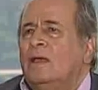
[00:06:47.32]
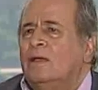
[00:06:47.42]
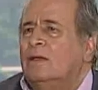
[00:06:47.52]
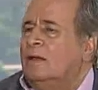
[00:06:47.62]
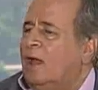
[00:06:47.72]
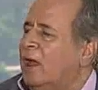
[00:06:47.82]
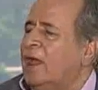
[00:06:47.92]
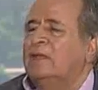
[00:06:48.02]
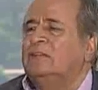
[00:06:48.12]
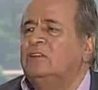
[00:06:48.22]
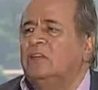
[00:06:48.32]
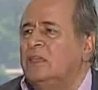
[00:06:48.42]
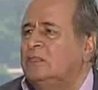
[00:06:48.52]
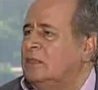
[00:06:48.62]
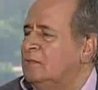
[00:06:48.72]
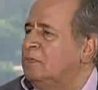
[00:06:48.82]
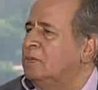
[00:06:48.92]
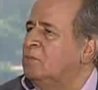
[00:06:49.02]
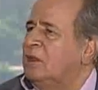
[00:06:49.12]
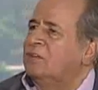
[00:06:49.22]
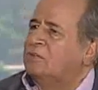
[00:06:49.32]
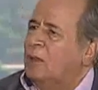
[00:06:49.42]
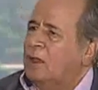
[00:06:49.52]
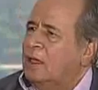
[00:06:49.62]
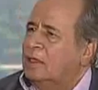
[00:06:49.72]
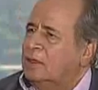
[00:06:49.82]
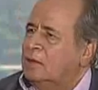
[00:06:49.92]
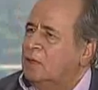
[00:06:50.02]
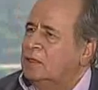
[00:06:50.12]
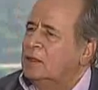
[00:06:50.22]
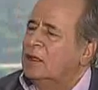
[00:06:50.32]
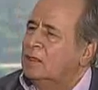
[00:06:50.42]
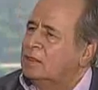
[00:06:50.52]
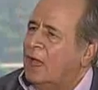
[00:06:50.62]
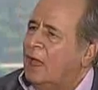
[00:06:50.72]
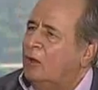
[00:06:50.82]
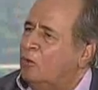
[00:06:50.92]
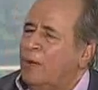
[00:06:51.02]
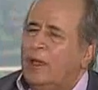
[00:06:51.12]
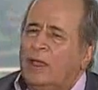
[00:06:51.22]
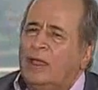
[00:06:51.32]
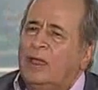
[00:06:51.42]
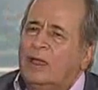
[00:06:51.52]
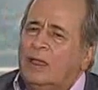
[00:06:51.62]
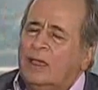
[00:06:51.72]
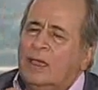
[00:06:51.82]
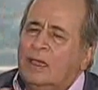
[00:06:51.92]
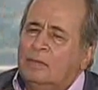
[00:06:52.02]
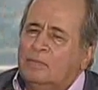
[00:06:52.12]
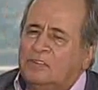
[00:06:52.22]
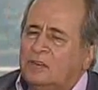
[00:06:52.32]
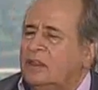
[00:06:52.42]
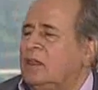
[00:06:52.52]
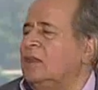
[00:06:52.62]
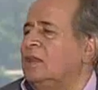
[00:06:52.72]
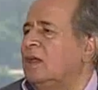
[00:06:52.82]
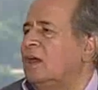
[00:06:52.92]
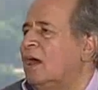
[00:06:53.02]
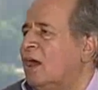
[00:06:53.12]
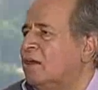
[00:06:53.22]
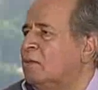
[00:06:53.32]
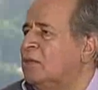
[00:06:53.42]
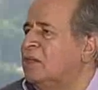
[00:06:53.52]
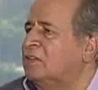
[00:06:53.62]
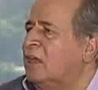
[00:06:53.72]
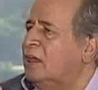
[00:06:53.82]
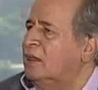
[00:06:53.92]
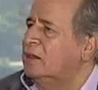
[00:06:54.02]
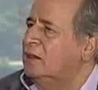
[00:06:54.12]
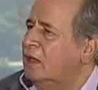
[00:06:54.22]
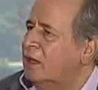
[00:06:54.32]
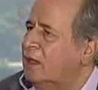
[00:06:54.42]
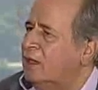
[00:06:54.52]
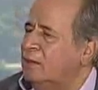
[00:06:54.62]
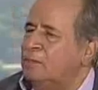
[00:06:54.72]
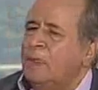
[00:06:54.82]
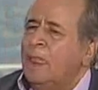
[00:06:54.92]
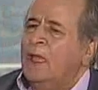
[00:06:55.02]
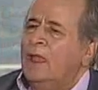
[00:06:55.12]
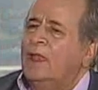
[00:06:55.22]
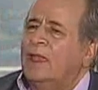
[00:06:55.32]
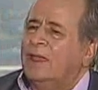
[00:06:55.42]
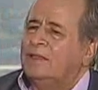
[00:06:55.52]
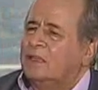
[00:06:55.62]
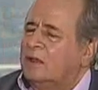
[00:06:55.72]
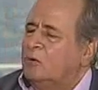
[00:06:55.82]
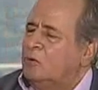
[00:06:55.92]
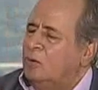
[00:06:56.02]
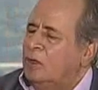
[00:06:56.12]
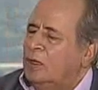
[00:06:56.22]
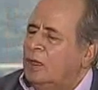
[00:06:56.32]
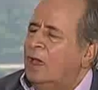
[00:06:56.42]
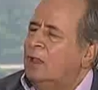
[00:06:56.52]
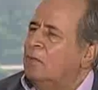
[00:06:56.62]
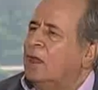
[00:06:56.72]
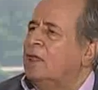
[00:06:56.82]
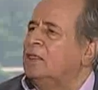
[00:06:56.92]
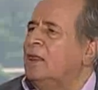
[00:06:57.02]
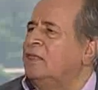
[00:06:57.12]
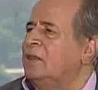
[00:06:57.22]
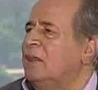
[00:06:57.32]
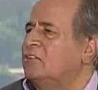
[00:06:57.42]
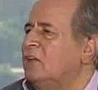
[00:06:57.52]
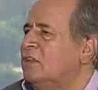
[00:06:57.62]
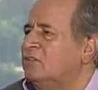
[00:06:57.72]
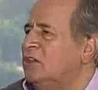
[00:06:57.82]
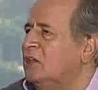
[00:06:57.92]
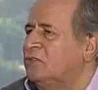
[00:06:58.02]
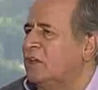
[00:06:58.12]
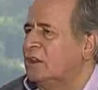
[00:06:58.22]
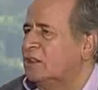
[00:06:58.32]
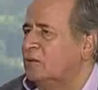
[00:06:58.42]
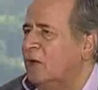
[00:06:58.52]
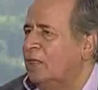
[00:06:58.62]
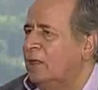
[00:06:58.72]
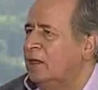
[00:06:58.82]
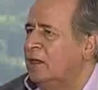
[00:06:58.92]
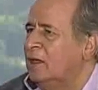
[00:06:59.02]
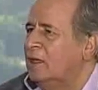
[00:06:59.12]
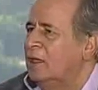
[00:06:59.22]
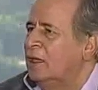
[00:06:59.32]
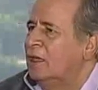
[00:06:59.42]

آه، حاجات كتير جدا بالنسبة لهذه المدينة تعالوا بقى يا مصريين يا عرب يا سائحين أجانب لكي تروا المكان الذي نشأت فيه فكرة الوحدانية م.